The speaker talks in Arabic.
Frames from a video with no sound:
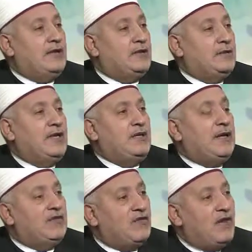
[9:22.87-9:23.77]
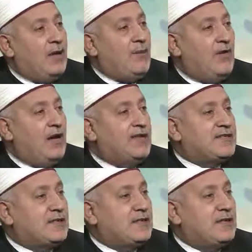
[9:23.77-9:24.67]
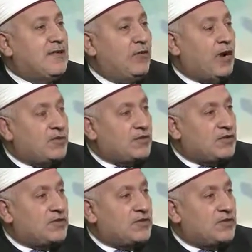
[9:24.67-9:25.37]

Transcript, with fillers: ضمن النظام حوالي 60 أو 65%